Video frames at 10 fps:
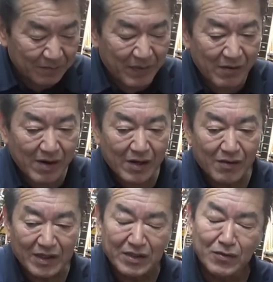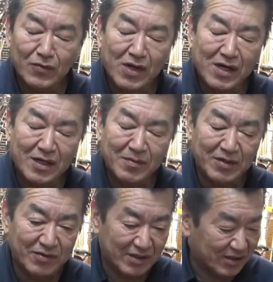パワーは昨日の赤
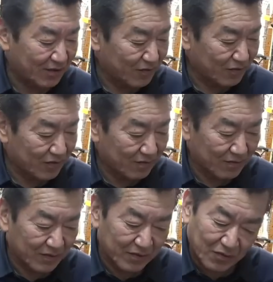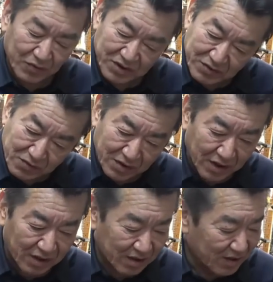ラベルですけどこっちの方が
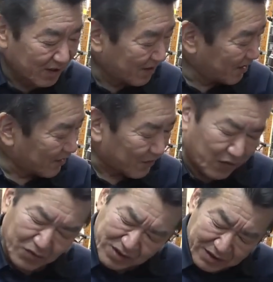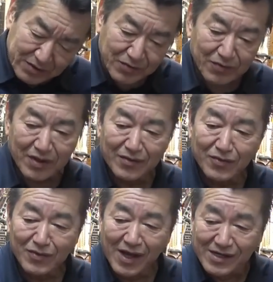ねういう形とあ
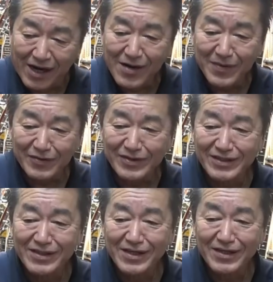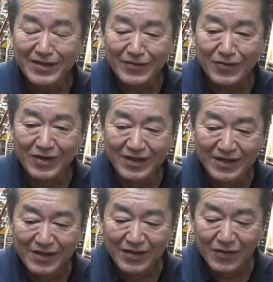のラベルに失礼なんだけど
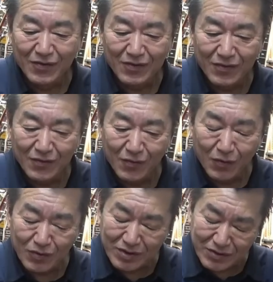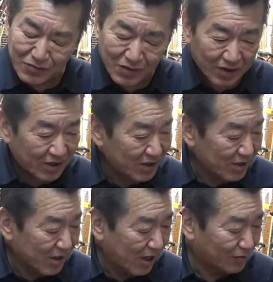こっちの方が品
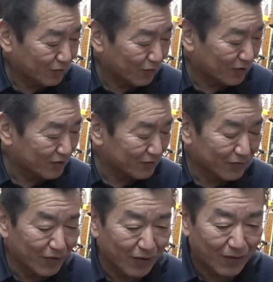があるとかするな。